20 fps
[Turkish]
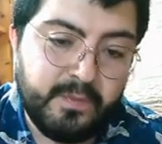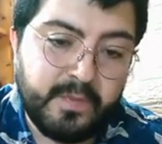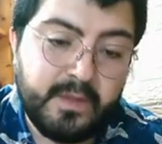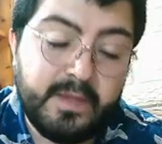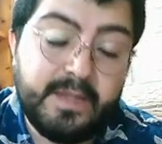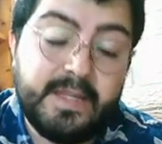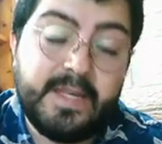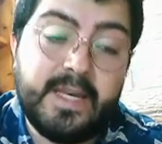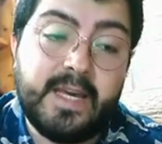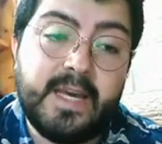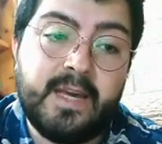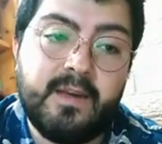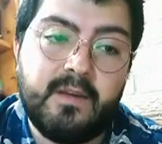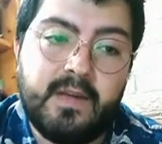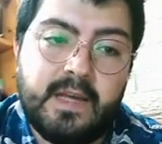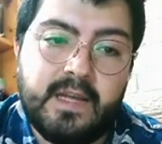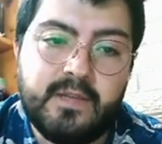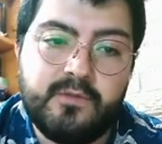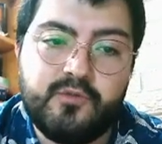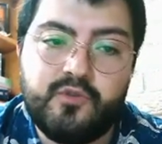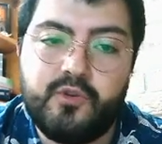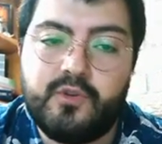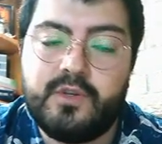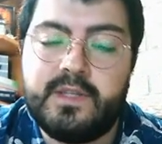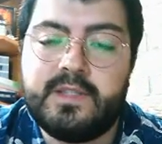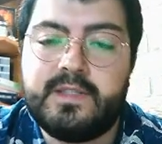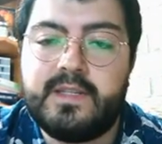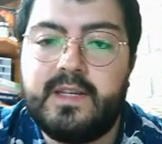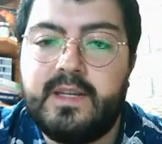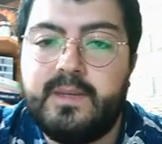Niye en çok
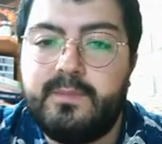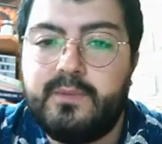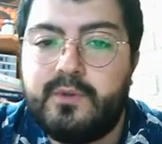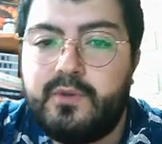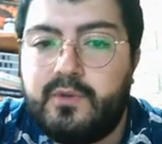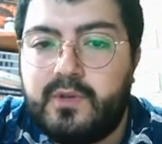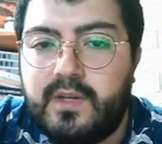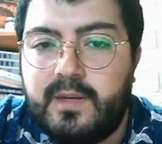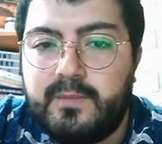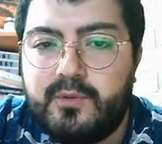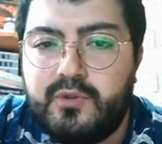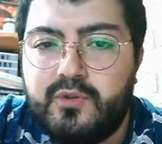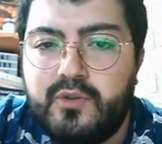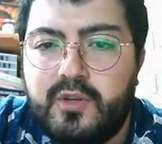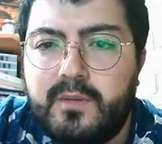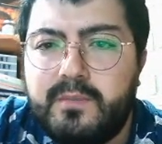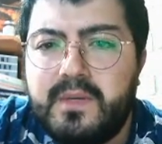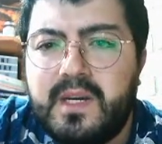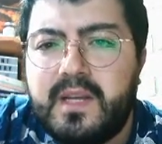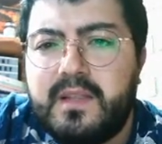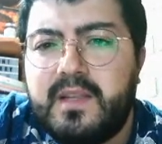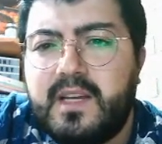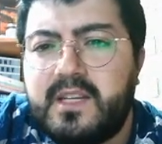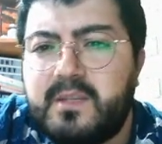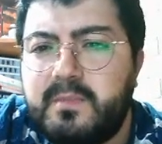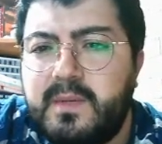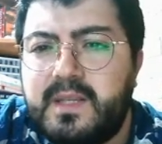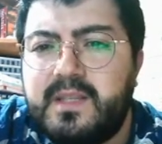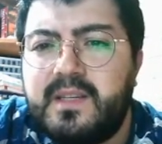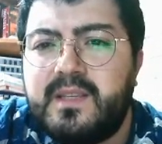izlenen programı diyorum?
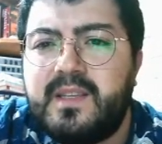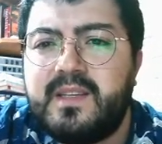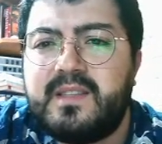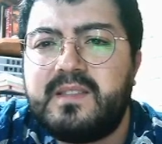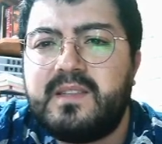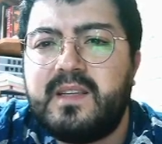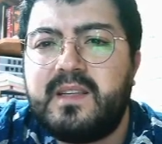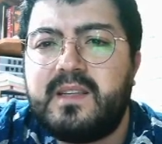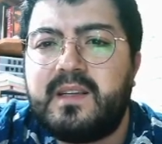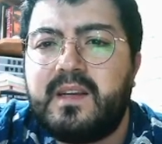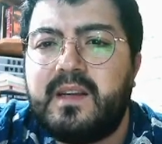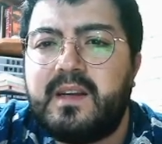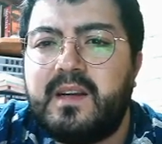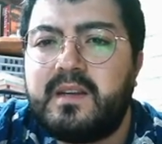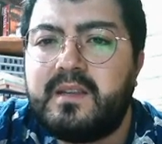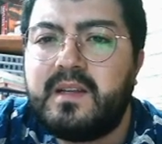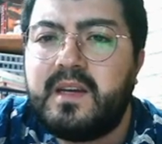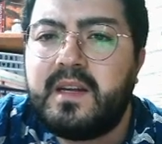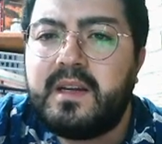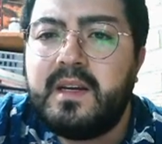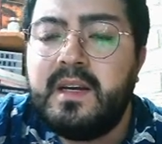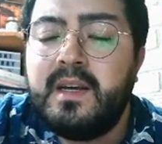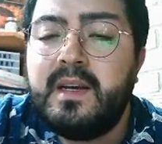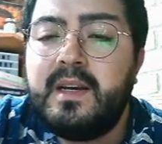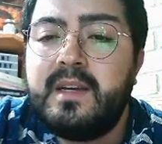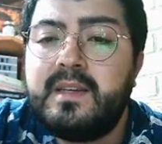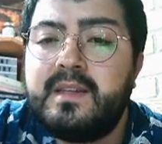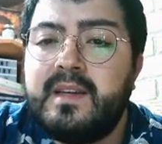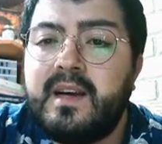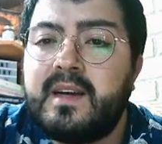Yandaş medyada istedikleri kadar
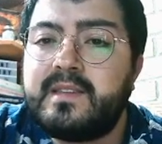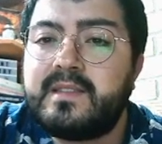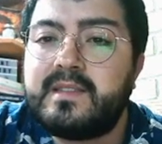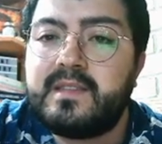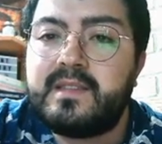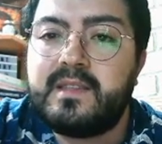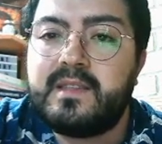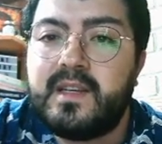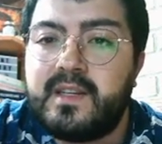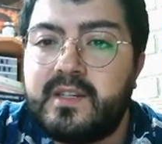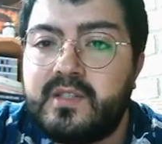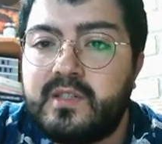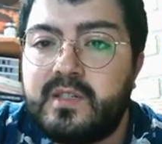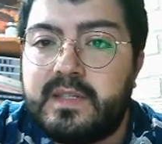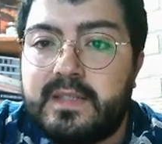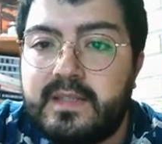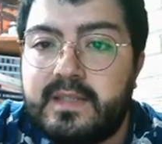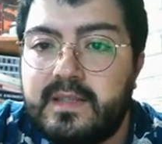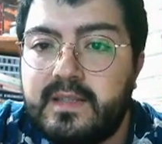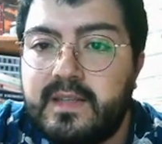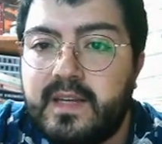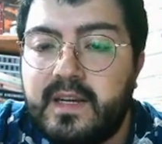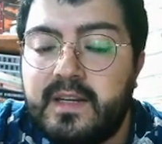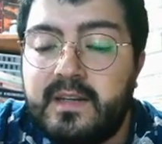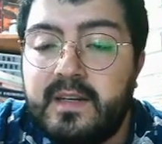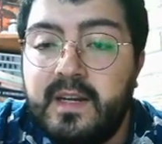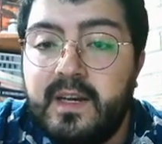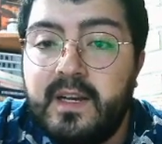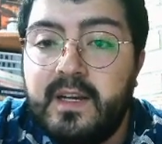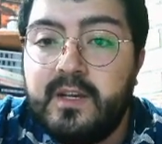yazsınlar,
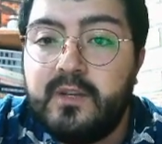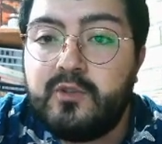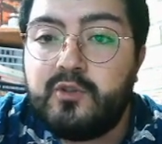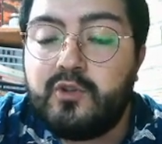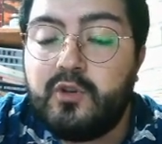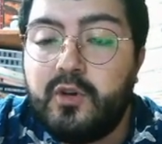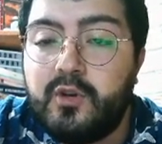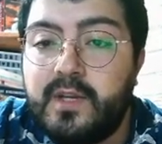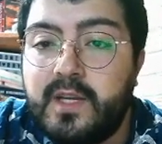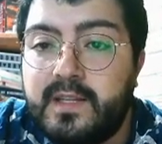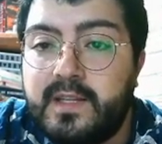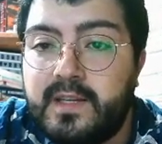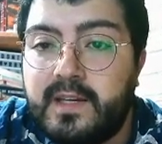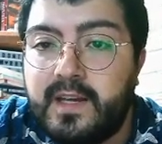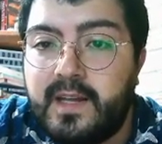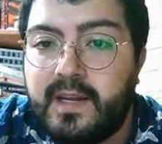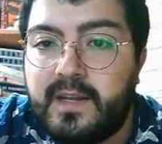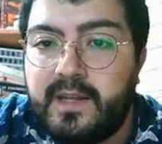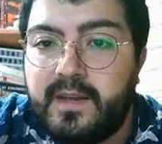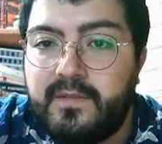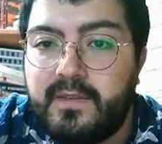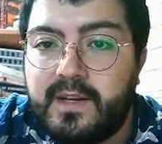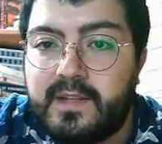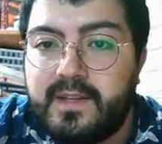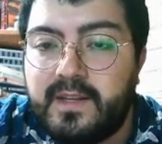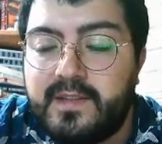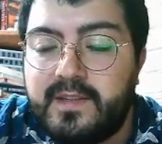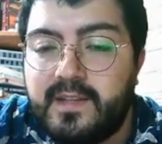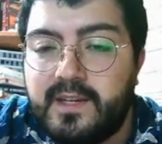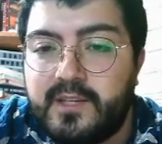çizsinler söylediklerine
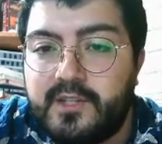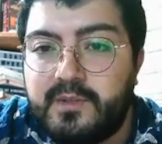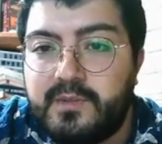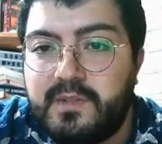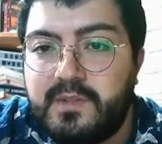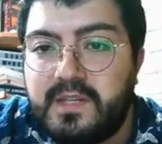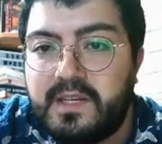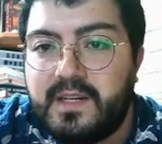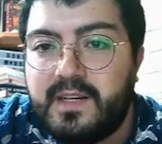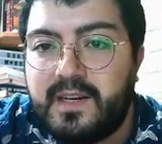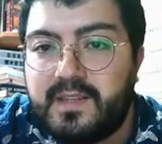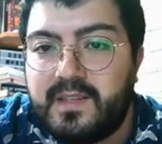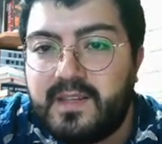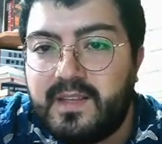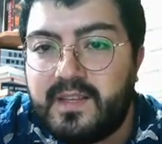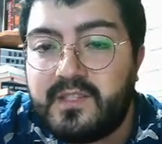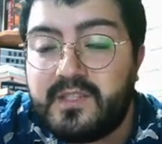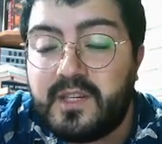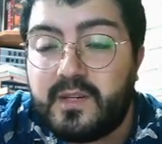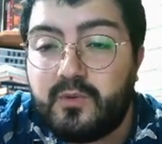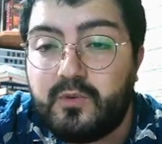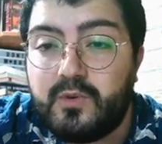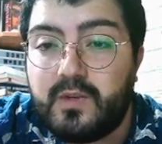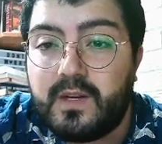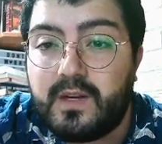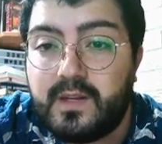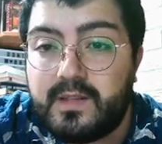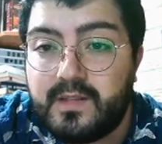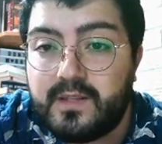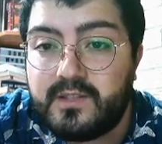vatandaş dikkat edecek,
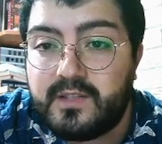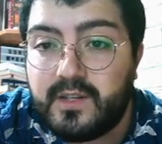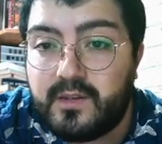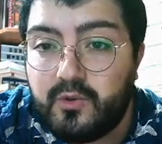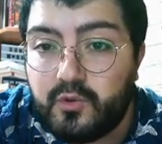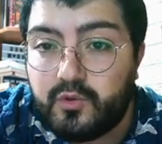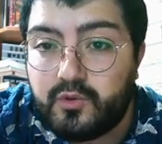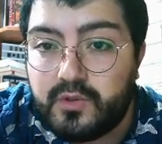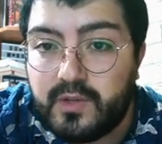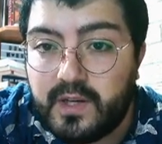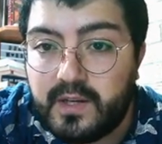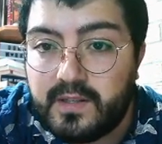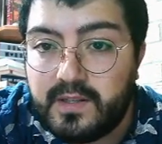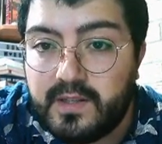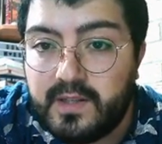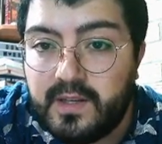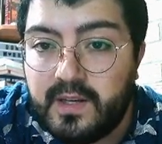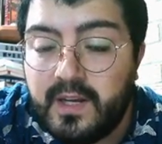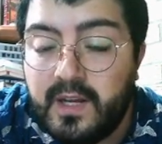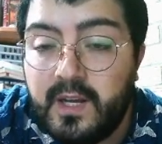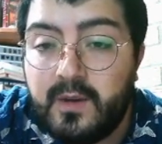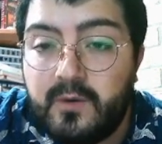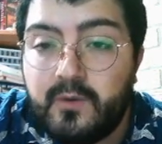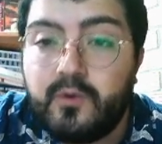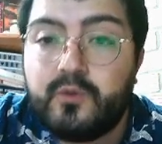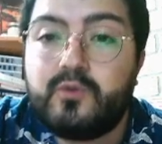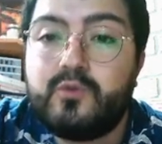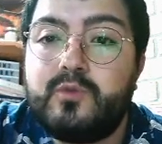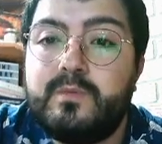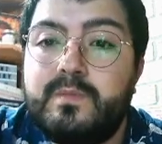kulak asacak olsaydı
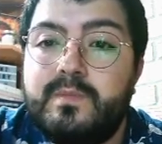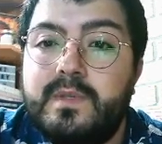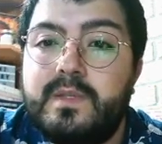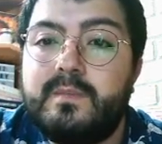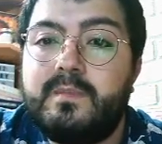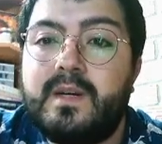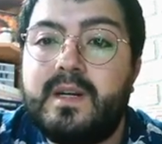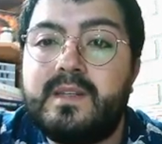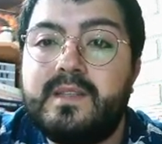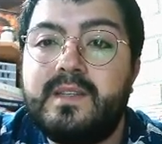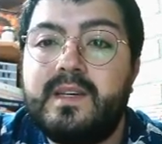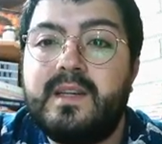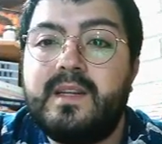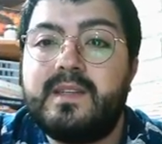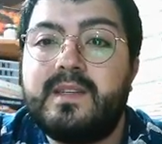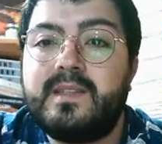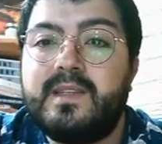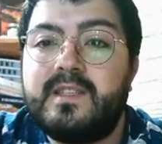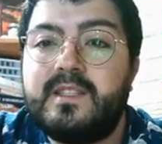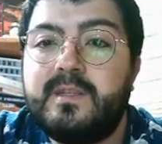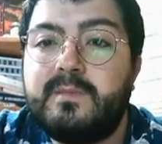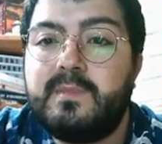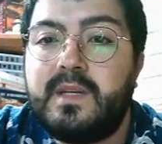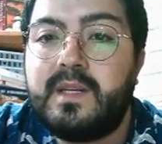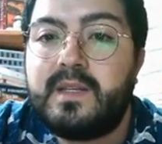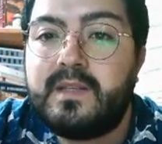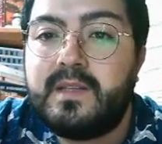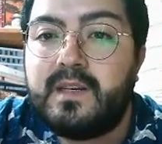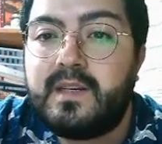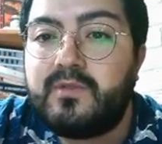31 Mart yerel
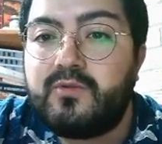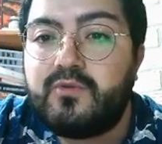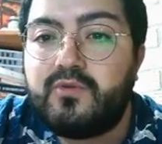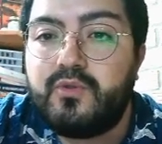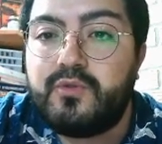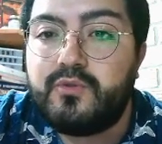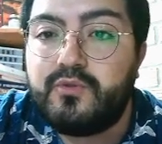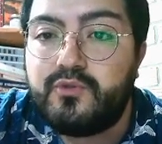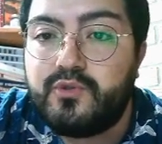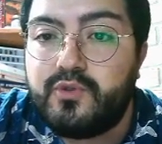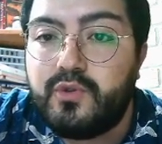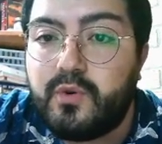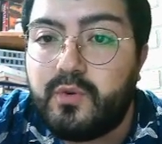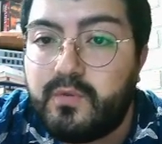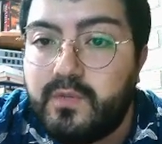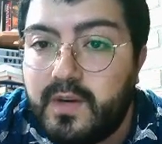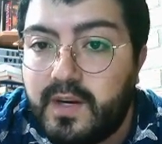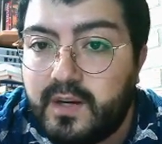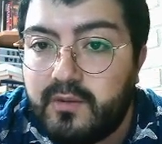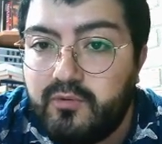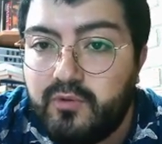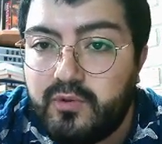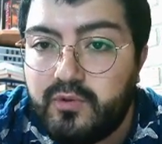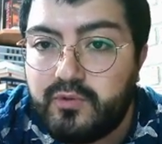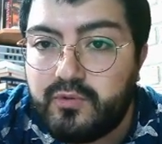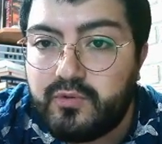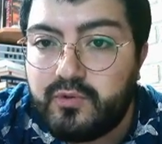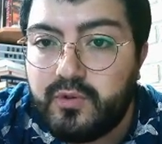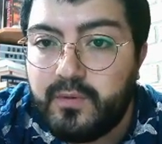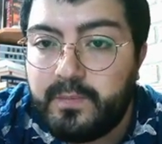seçimlerindeki sonuç çok farklı
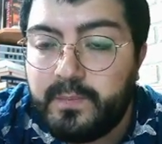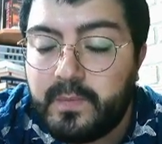olurdu.